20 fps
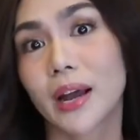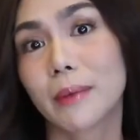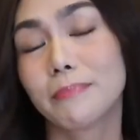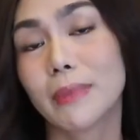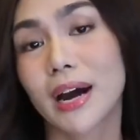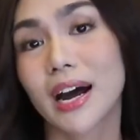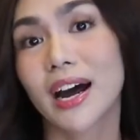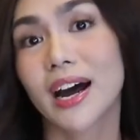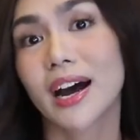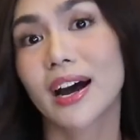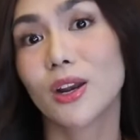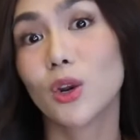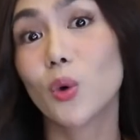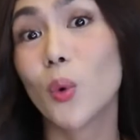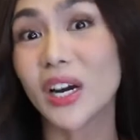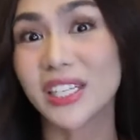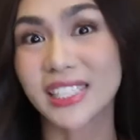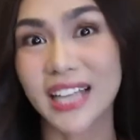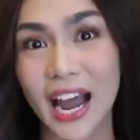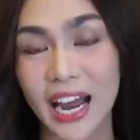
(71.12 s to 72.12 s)

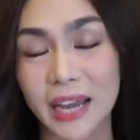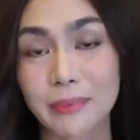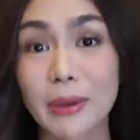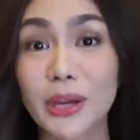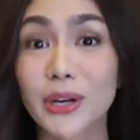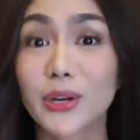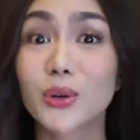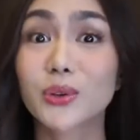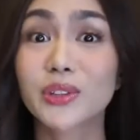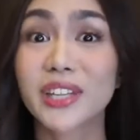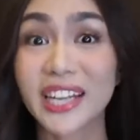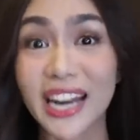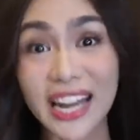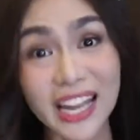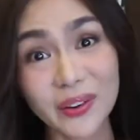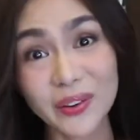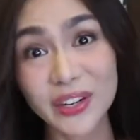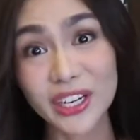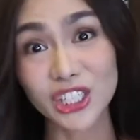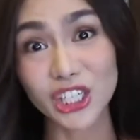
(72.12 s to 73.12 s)
maluwag sa akin. Pero nung trinay
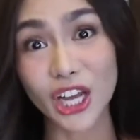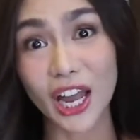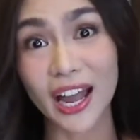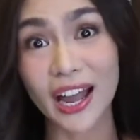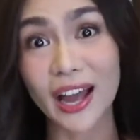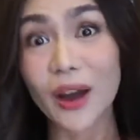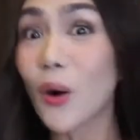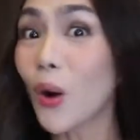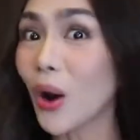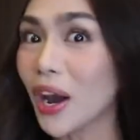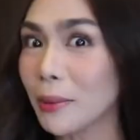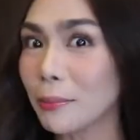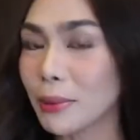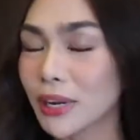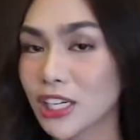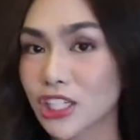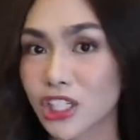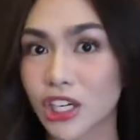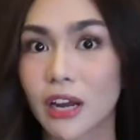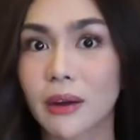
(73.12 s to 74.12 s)
ko na siya, okay
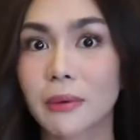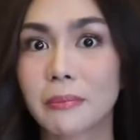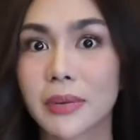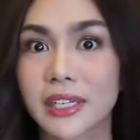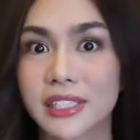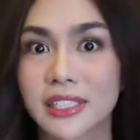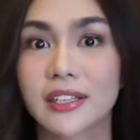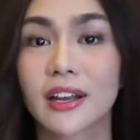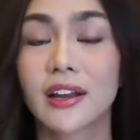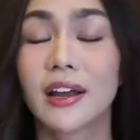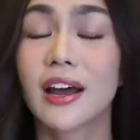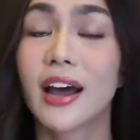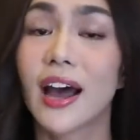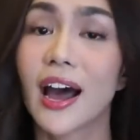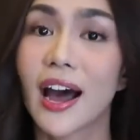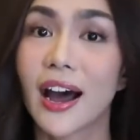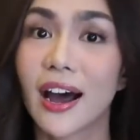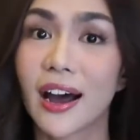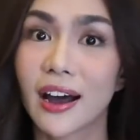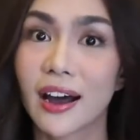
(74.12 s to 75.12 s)
pala siya. Mas
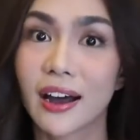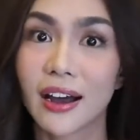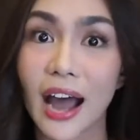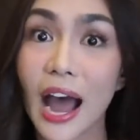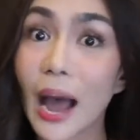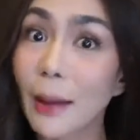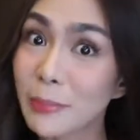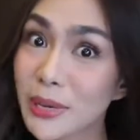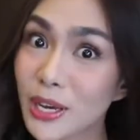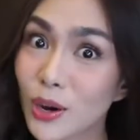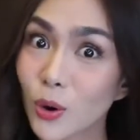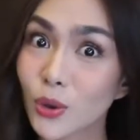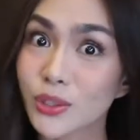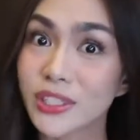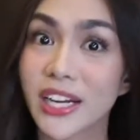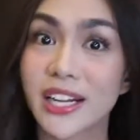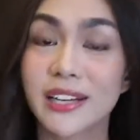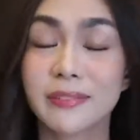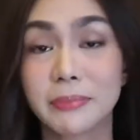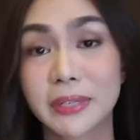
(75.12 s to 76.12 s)
uh, happy ako
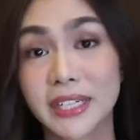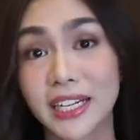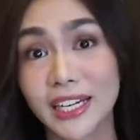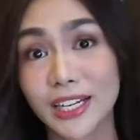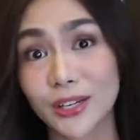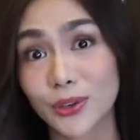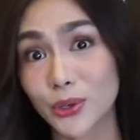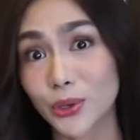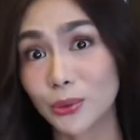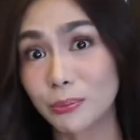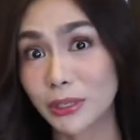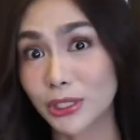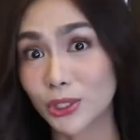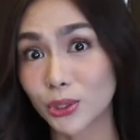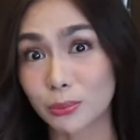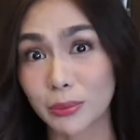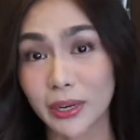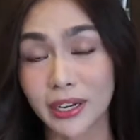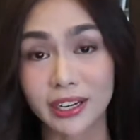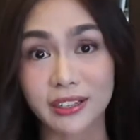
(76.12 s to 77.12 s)
dahil pinili ko yung
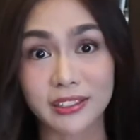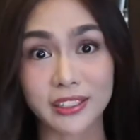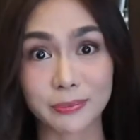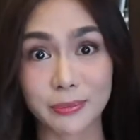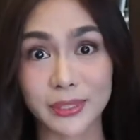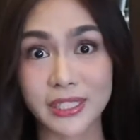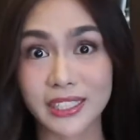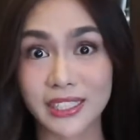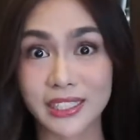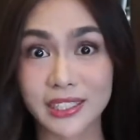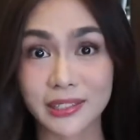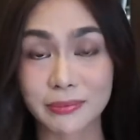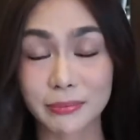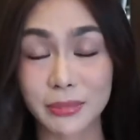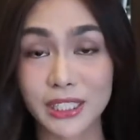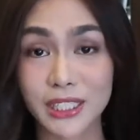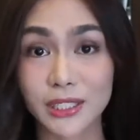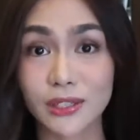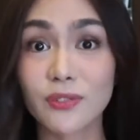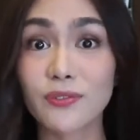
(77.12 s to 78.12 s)
medium para mas,
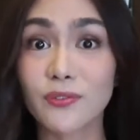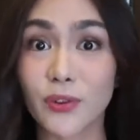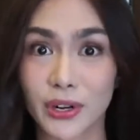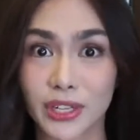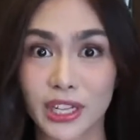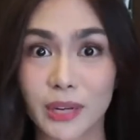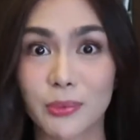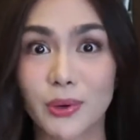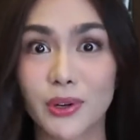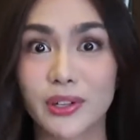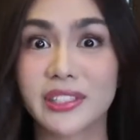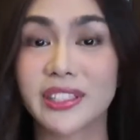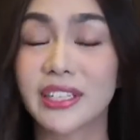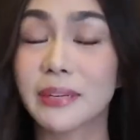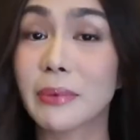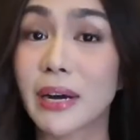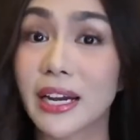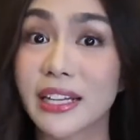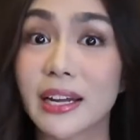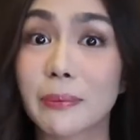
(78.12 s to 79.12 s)
mas comfortable. ba
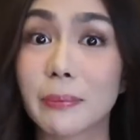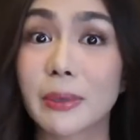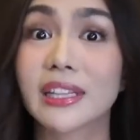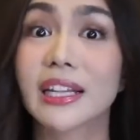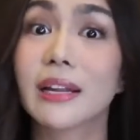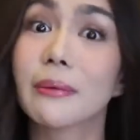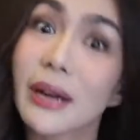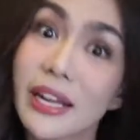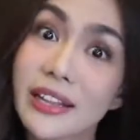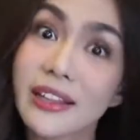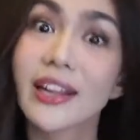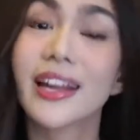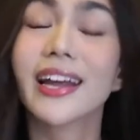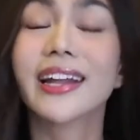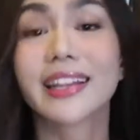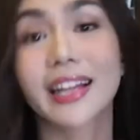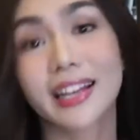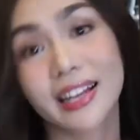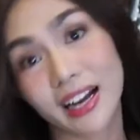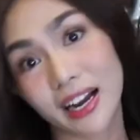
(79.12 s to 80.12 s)
diba? Dapat naman
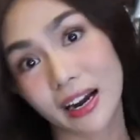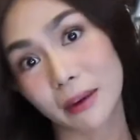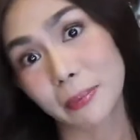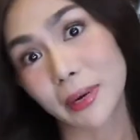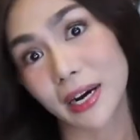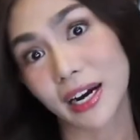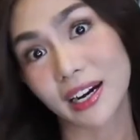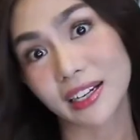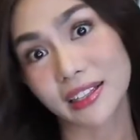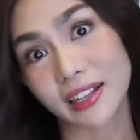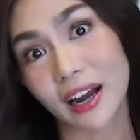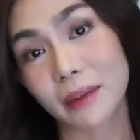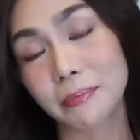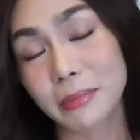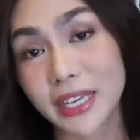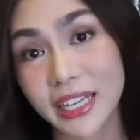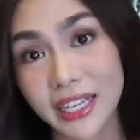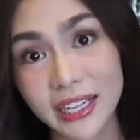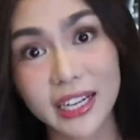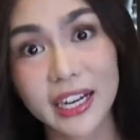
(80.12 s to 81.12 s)
talaga pag
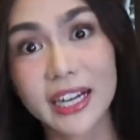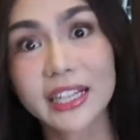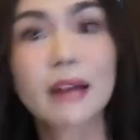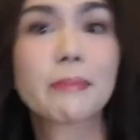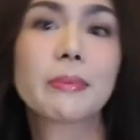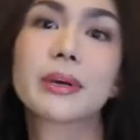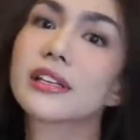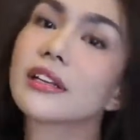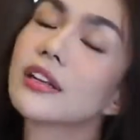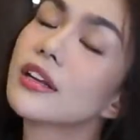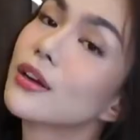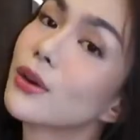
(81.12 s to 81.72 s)
nakabikini ka, dapat